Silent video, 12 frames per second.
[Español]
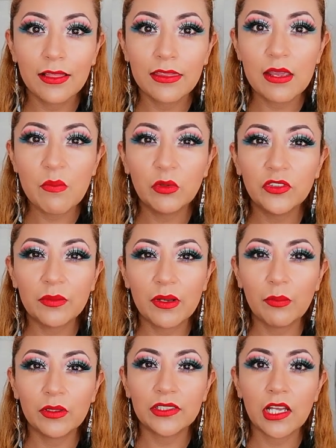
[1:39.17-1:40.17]
el tiempo se me
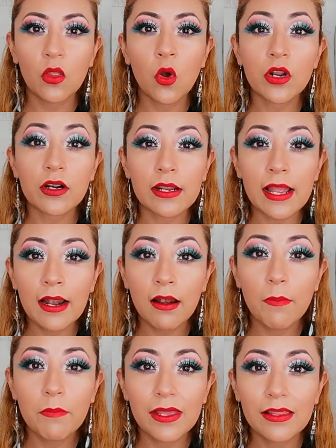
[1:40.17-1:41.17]
ha pasado
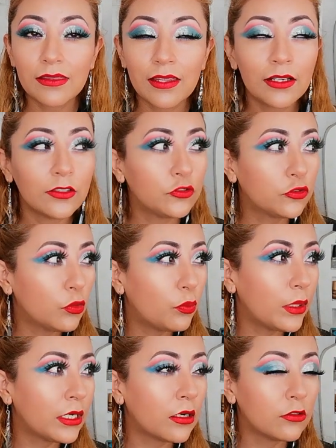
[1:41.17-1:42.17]
realmente
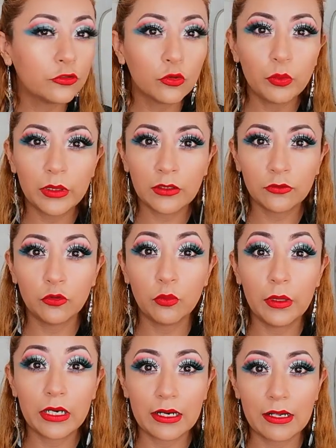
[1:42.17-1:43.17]
súper, súper,
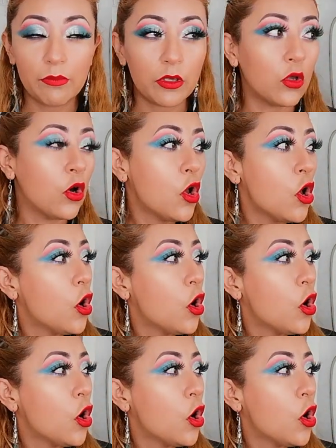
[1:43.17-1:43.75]
súper rápido.